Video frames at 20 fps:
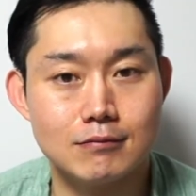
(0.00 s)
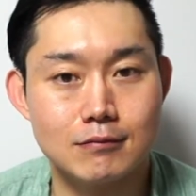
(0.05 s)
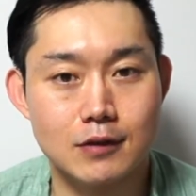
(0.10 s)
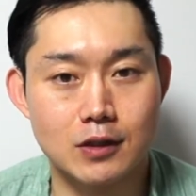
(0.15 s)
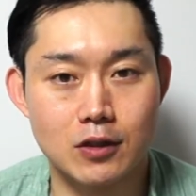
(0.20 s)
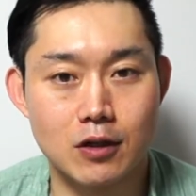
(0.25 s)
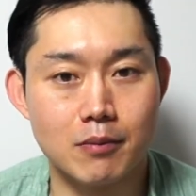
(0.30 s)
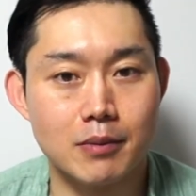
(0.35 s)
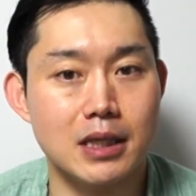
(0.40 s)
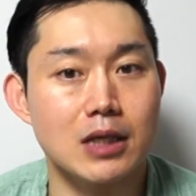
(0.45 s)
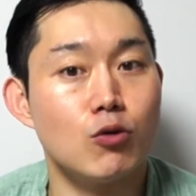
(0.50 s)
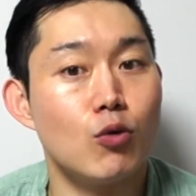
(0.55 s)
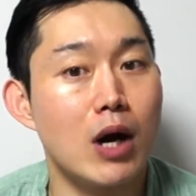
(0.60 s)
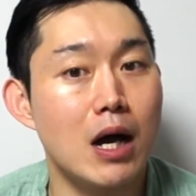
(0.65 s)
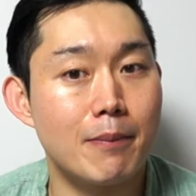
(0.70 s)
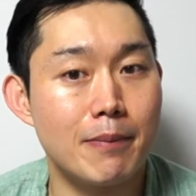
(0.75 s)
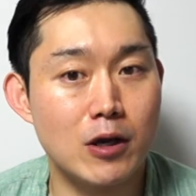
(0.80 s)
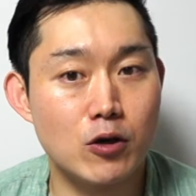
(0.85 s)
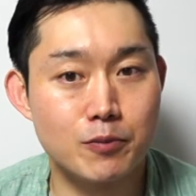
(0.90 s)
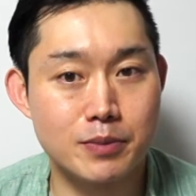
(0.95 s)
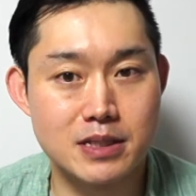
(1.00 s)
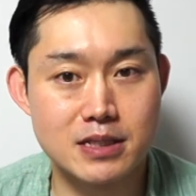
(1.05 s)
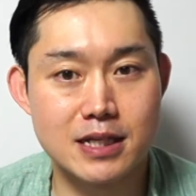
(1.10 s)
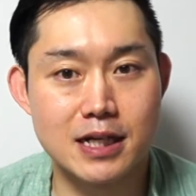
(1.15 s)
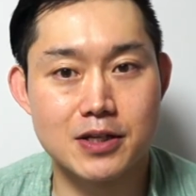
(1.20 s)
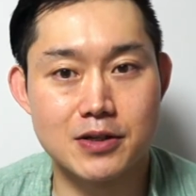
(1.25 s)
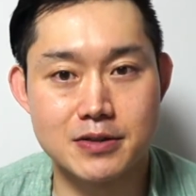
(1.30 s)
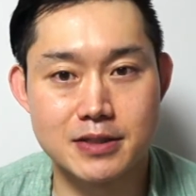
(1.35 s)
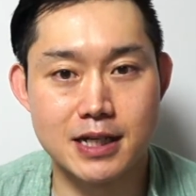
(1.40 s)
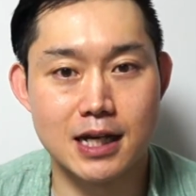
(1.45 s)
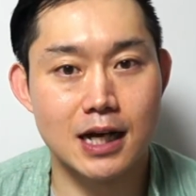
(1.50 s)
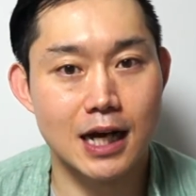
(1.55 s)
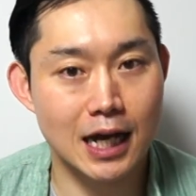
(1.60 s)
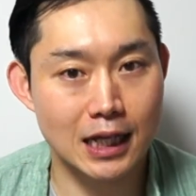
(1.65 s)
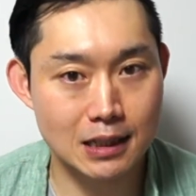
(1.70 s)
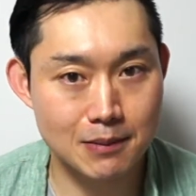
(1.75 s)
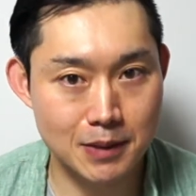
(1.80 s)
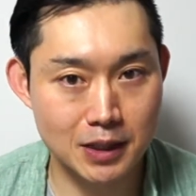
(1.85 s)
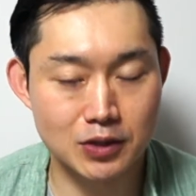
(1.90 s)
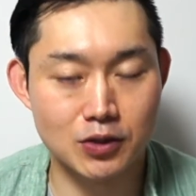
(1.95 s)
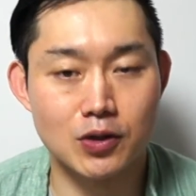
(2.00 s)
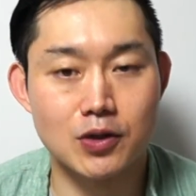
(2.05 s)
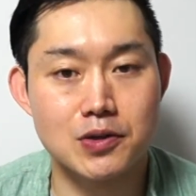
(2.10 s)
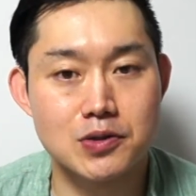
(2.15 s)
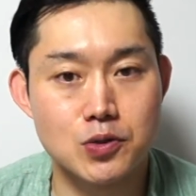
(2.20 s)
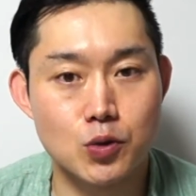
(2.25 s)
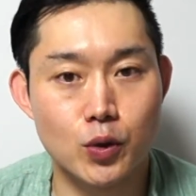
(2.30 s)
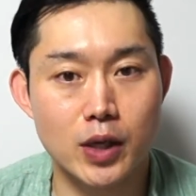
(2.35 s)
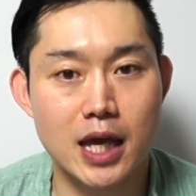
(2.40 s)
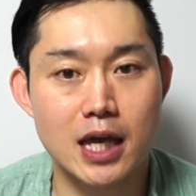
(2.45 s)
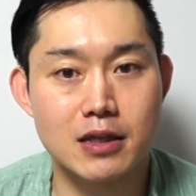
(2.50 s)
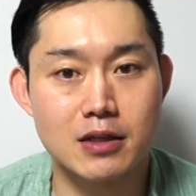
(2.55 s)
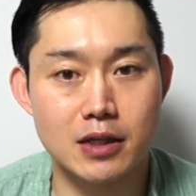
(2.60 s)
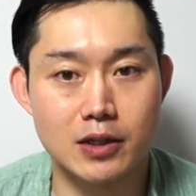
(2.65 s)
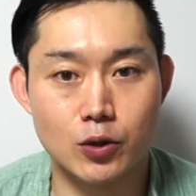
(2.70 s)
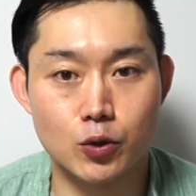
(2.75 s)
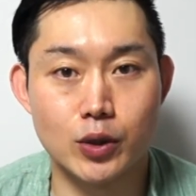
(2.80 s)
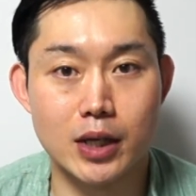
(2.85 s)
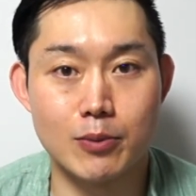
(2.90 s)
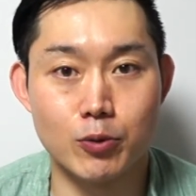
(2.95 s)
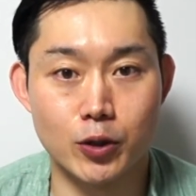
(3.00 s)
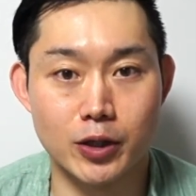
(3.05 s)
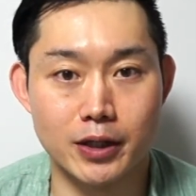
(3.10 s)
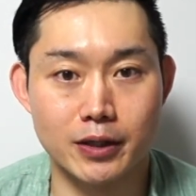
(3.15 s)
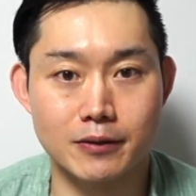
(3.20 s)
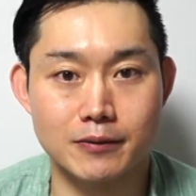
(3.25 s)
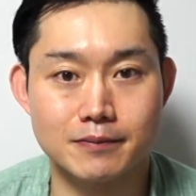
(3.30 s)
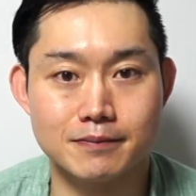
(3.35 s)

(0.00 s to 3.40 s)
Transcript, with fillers: 그럼 이와 매우 비슷한 현상 하나만 더 소개해드리도록 해볼게요.